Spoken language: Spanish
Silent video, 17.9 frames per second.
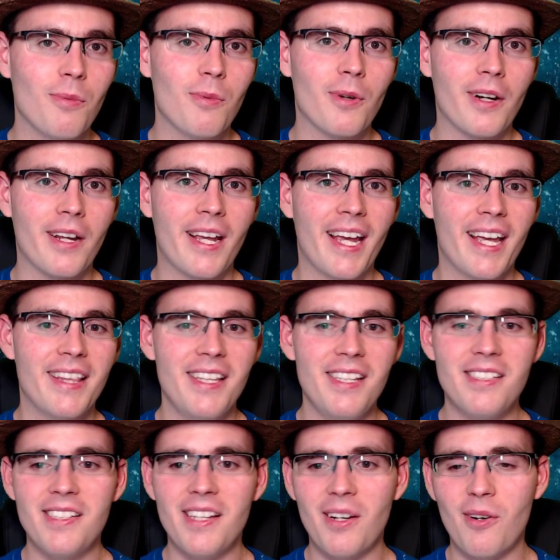porque
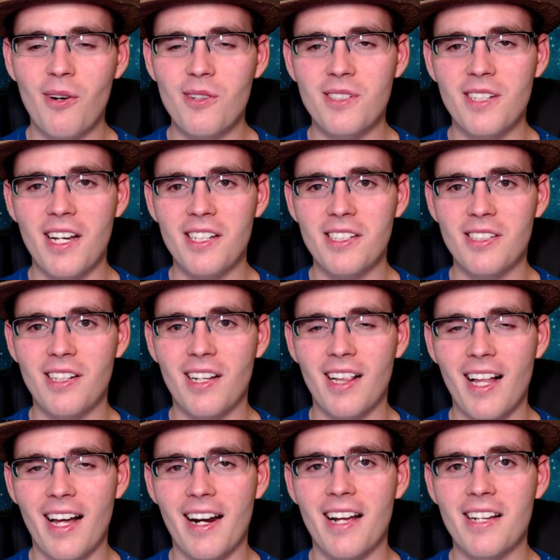dice cosas
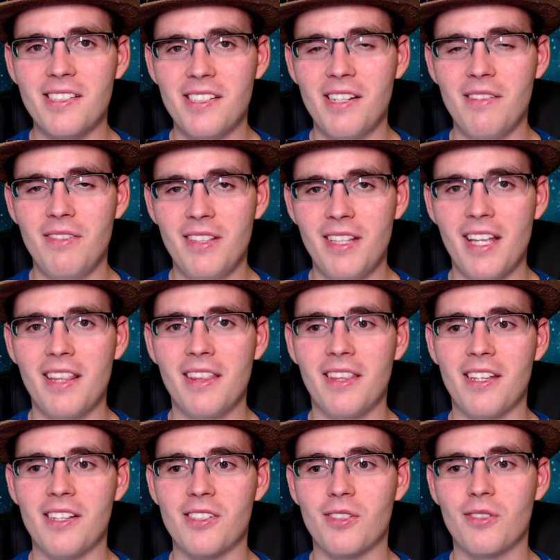claras y
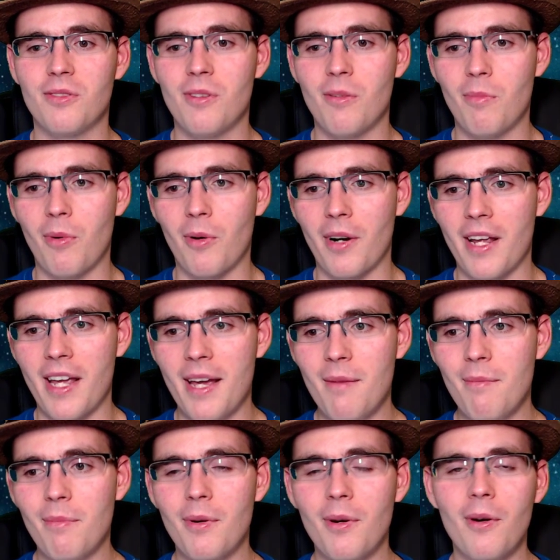evidentes, como por
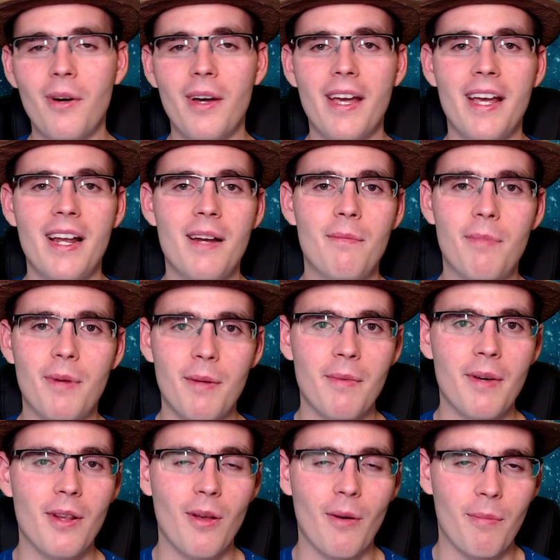ejemplo, el
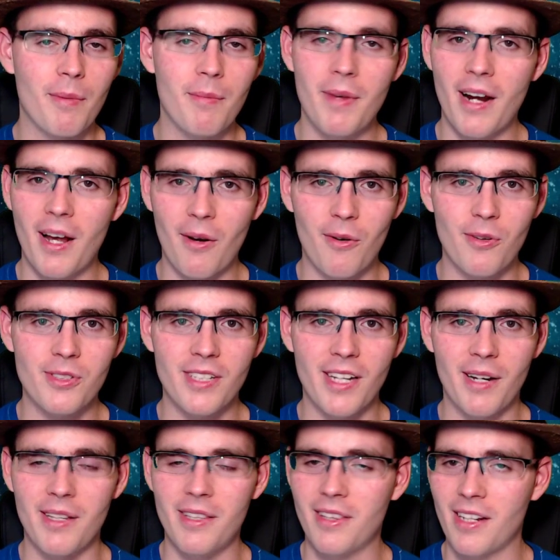primero, la primera
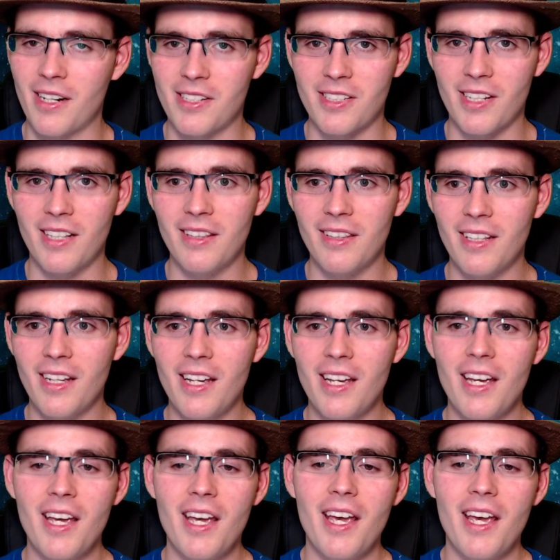cosa interesante